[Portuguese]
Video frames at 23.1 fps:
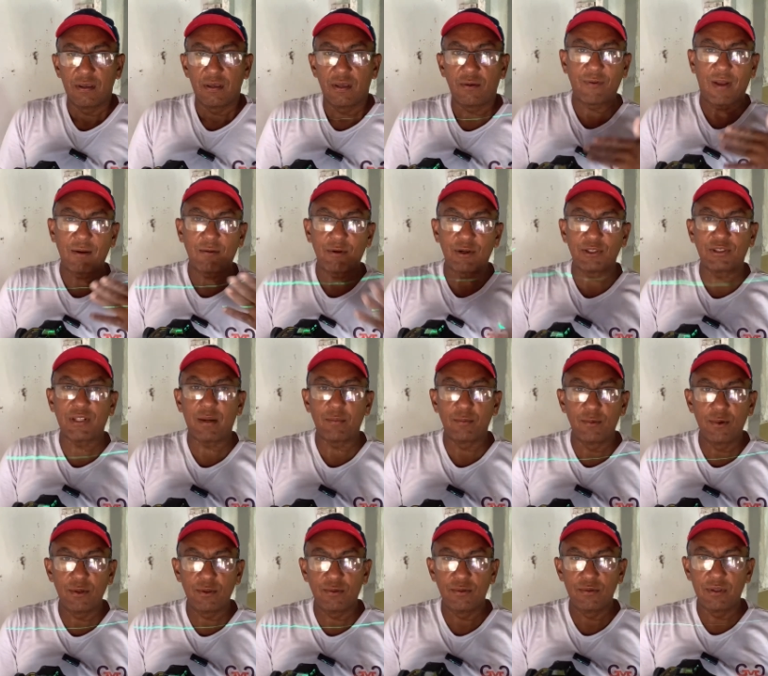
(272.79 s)
Vai gostar
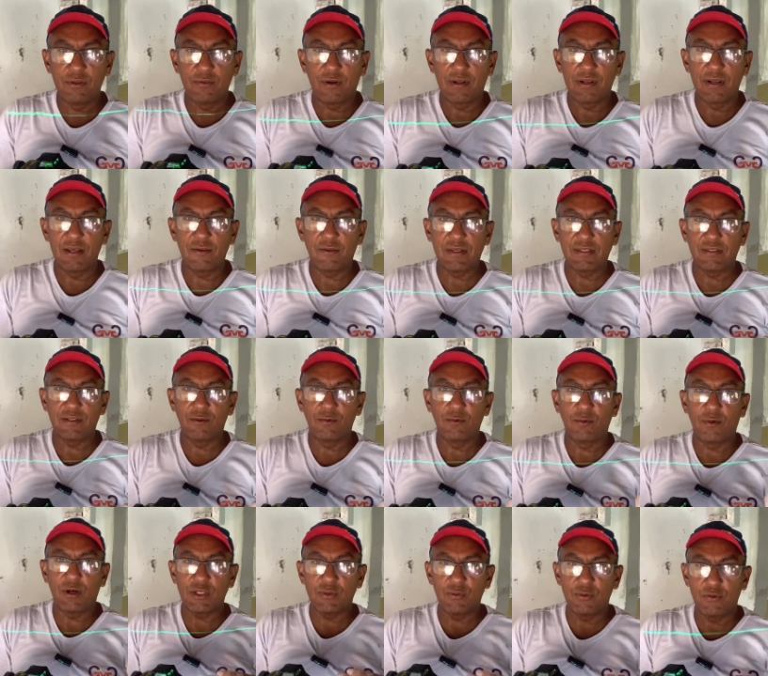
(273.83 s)
muito do Nivalei, vai ser um
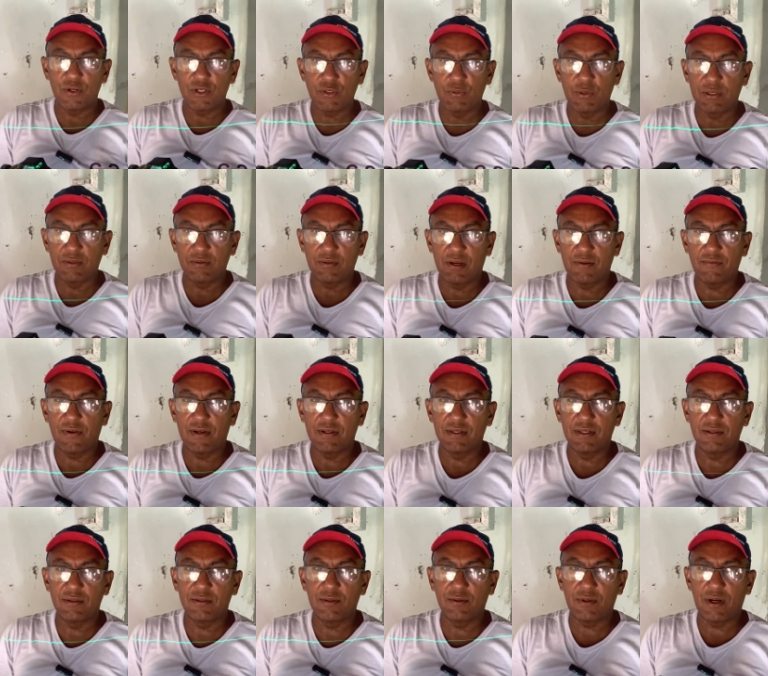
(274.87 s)
ótimo investimento que você vai fazer
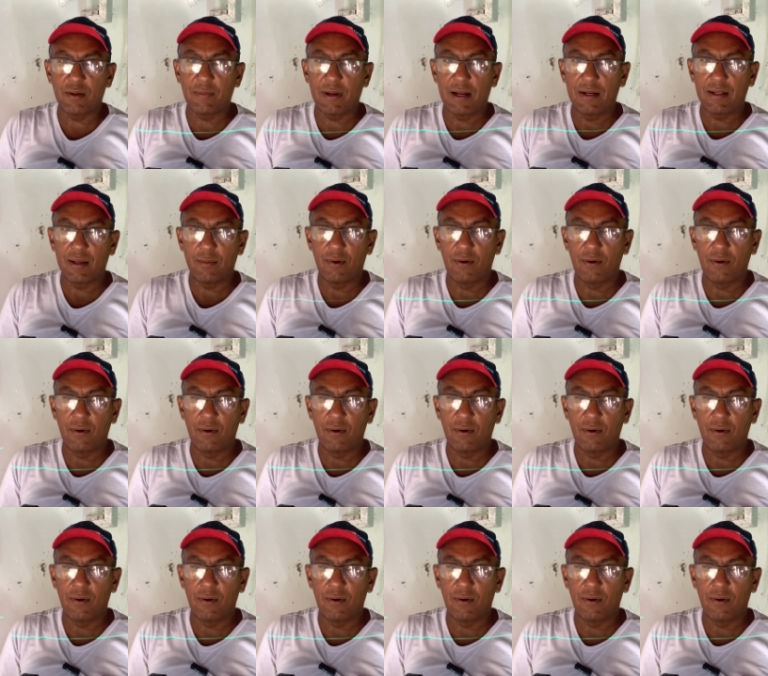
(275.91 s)
no seu trabalho, tá